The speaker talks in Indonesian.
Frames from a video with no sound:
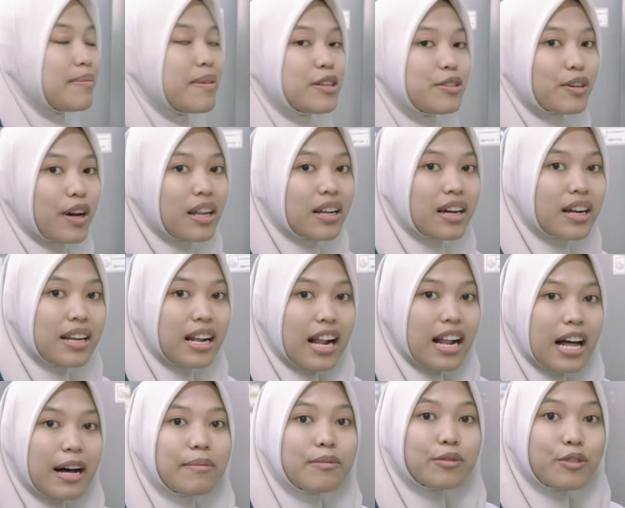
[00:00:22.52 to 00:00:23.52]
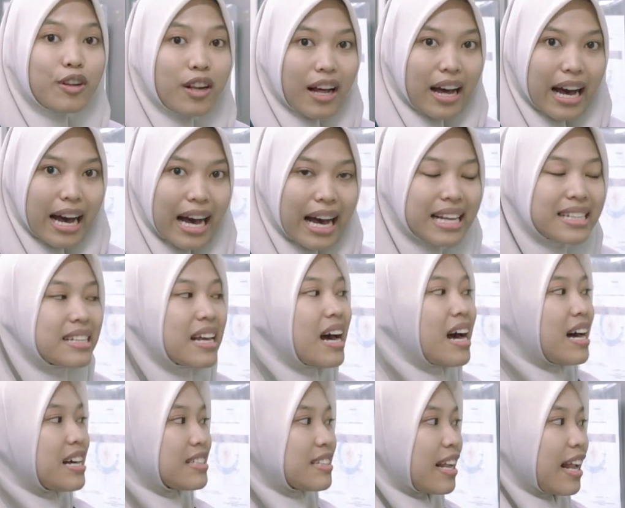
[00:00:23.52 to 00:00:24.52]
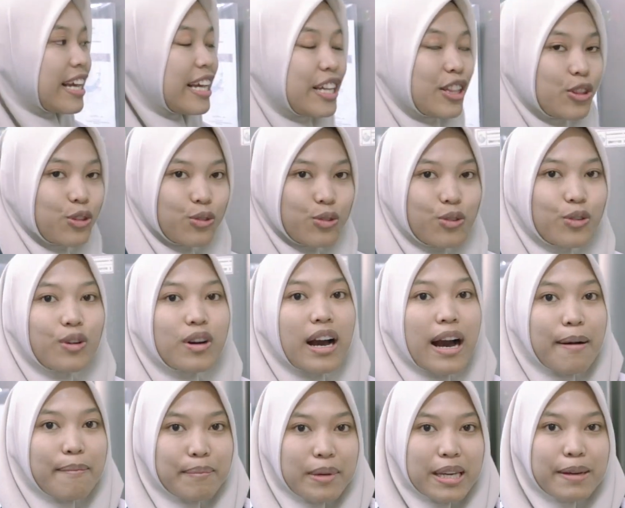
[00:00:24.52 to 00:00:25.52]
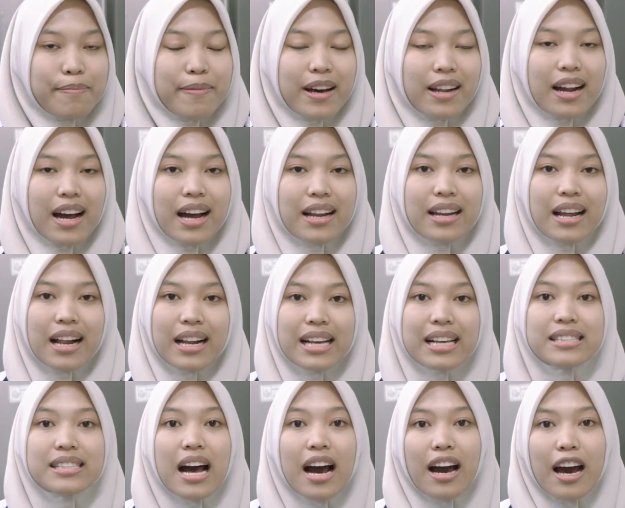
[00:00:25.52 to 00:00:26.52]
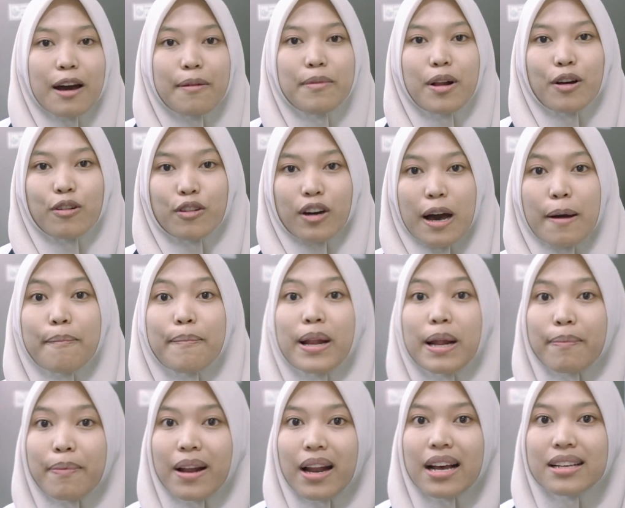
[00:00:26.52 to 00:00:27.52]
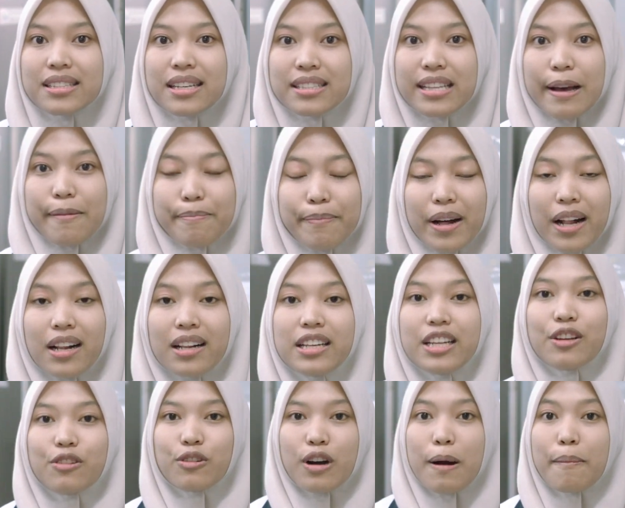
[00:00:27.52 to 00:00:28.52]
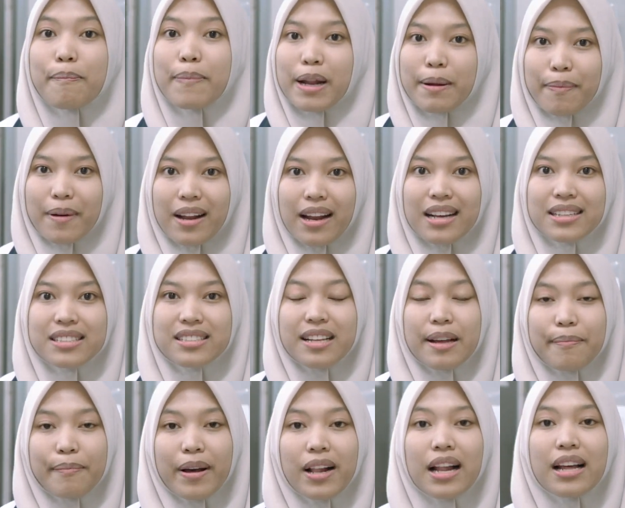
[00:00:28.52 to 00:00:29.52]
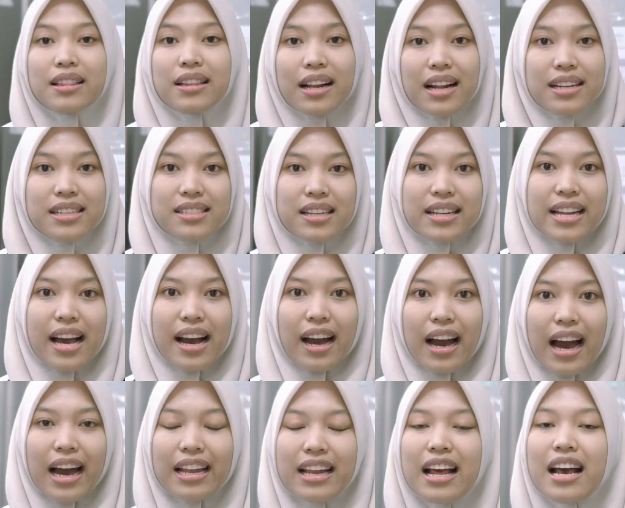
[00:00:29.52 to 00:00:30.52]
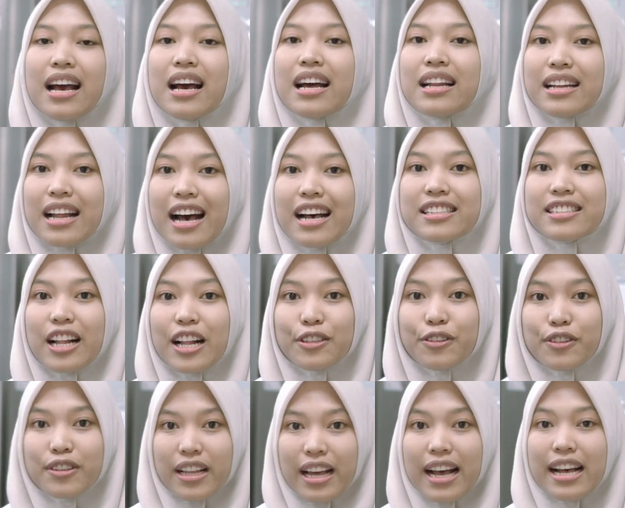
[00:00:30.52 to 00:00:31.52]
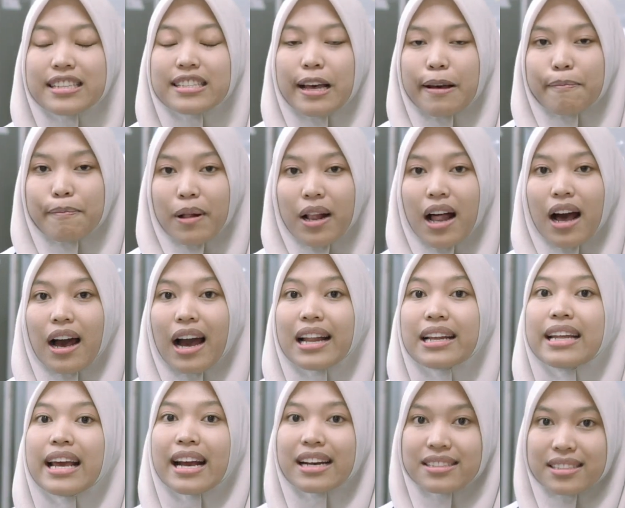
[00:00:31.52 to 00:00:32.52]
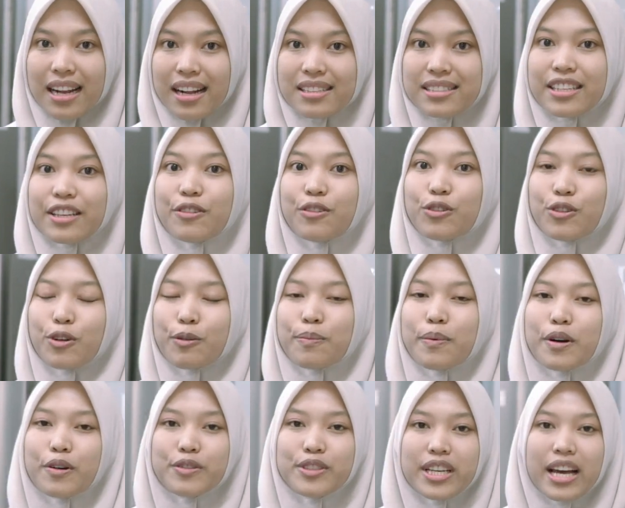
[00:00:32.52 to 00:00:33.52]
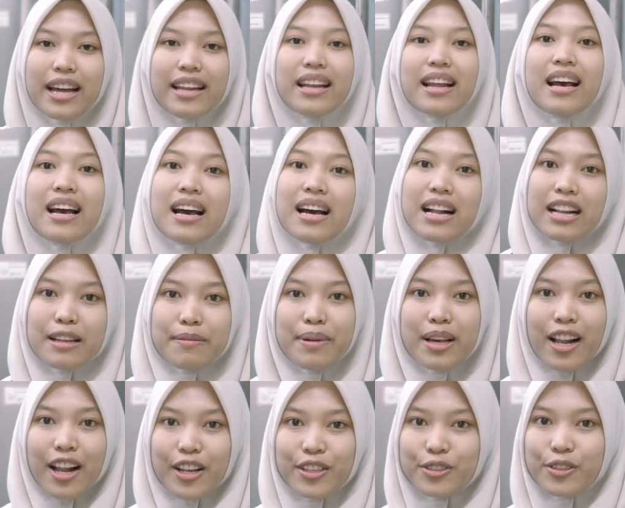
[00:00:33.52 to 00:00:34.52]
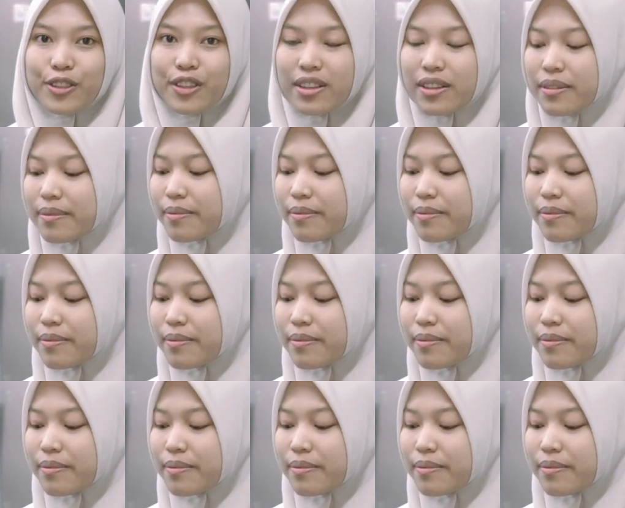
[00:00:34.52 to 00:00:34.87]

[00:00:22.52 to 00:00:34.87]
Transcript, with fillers: dimasukkan ke dalam kulkas. Setelah itu, kami para analis akan melakukan preparasi sampel di ruang preparasi sampel yang telah disediakan. Nah, selanjutnya sampel akan diekstraksi untuk pengujian lebih lanjut.